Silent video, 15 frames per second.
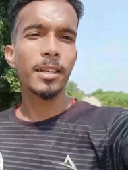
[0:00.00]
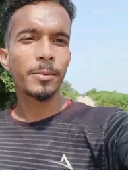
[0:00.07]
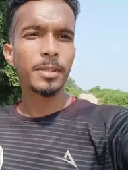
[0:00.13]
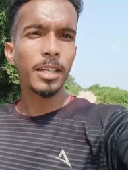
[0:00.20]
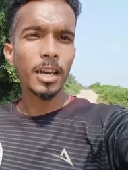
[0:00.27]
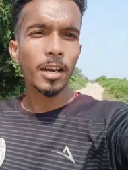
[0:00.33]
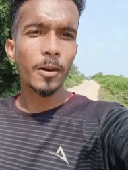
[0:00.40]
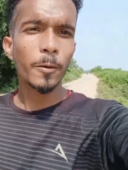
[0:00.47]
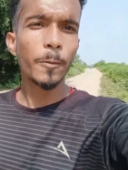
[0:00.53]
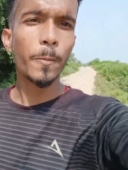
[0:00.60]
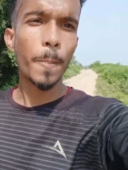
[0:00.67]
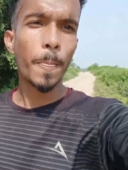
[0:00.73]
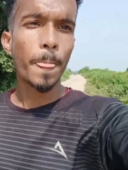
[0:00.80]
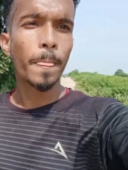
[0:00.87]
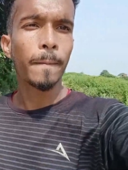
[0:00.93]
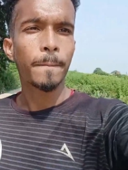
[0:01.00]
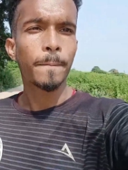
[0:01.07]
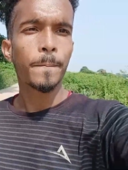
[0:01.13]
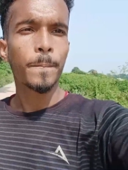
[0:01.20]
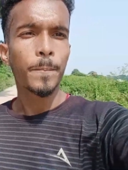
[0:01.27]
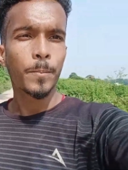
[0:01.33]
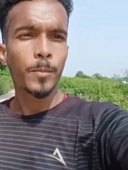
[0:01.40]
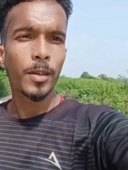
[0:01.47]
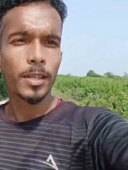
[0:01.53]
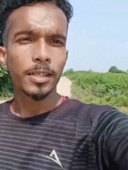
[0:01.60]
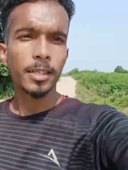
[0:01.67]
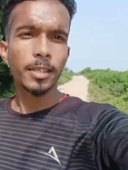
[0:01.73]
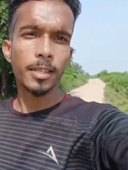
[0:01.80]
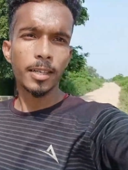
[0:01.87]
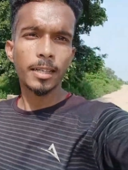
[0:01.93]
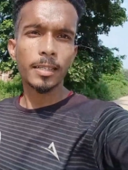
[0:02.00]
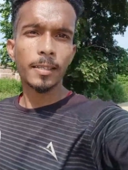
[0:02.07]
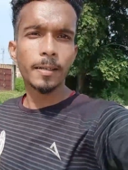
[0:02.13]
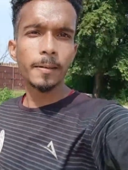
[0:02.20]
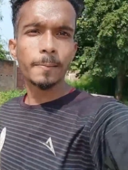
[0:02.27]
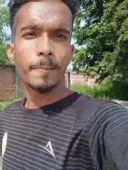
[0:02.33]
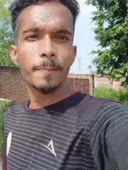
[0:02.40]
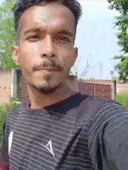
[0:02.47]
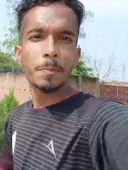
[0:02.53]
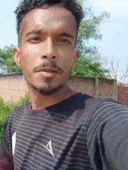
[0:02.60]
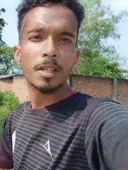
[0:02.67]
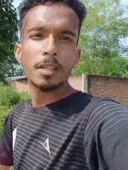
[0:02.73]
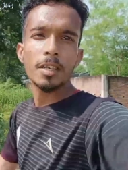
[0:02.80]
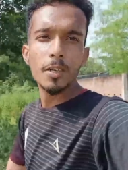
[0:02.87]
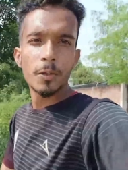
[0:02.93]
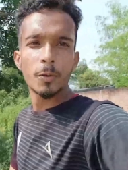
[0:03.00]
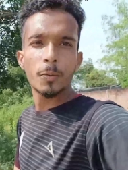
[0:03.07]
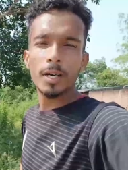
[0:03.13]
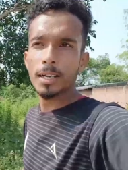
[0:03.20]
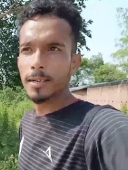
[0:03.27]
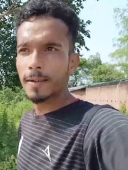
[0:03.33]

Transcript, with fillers: जिधर अभी जा रहा हूँ और ये रहा इधर इधर घर